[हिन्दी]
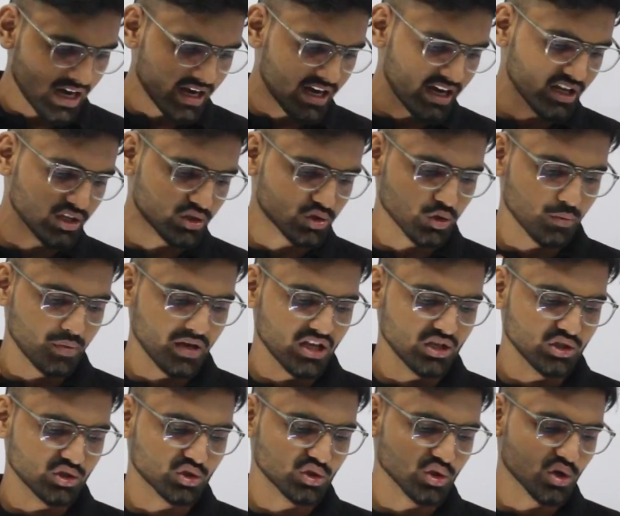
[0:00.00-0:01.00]
hundred is to be
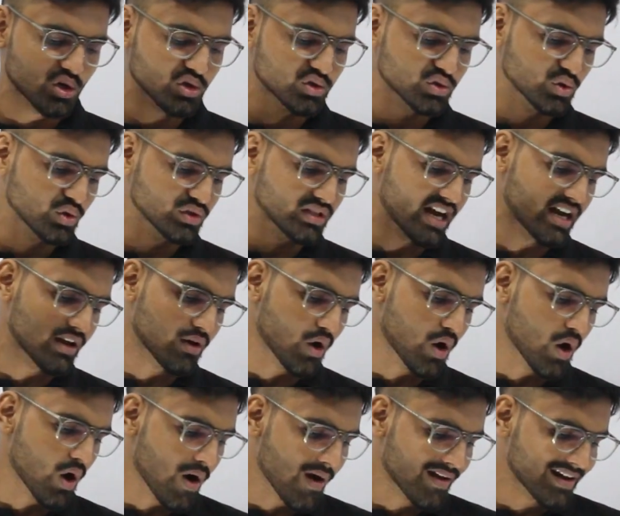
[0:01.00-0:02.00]
insured so that
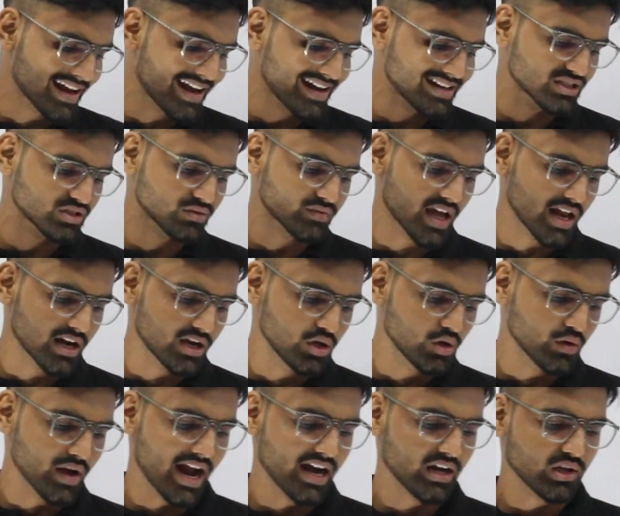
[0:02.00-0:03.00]
all its
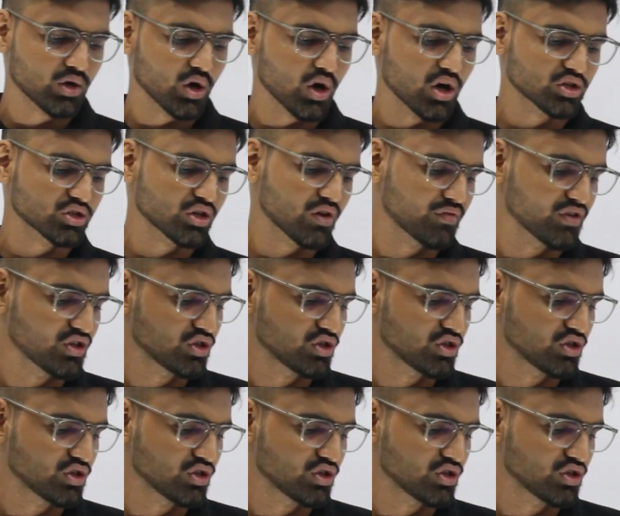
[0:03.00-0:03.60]
value and cost of